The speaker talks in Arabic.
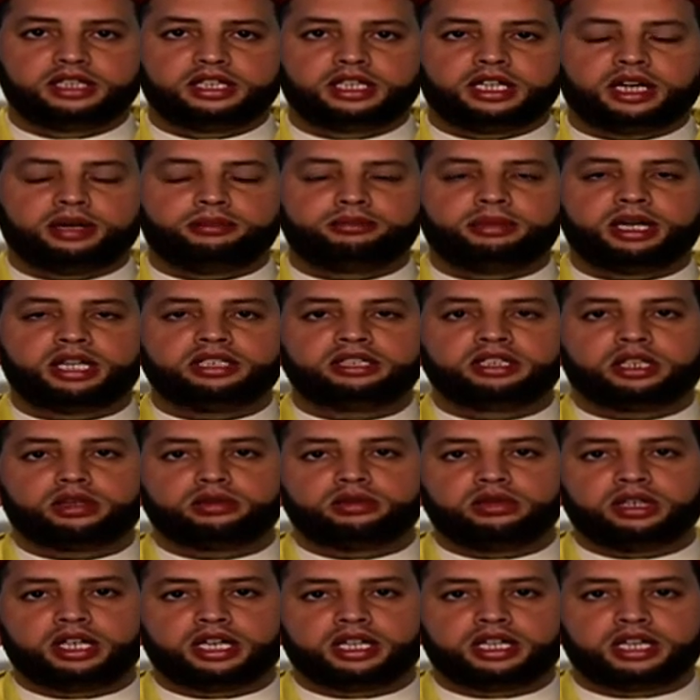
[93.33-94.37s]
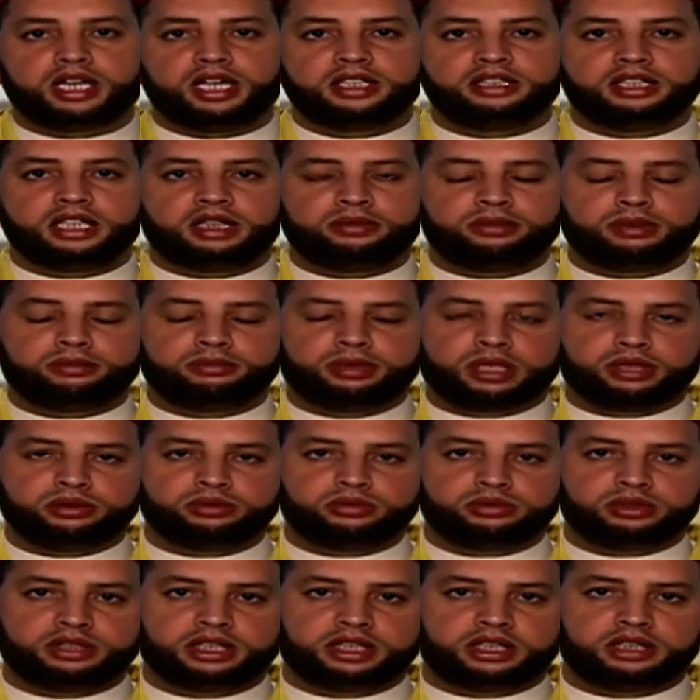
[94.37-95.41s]
أما أن يقول لك أياما
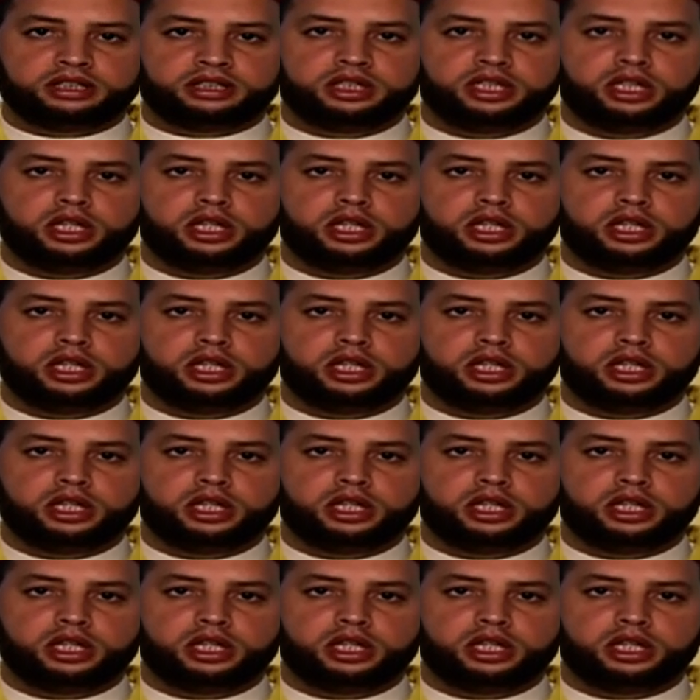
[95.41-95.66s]
معدودات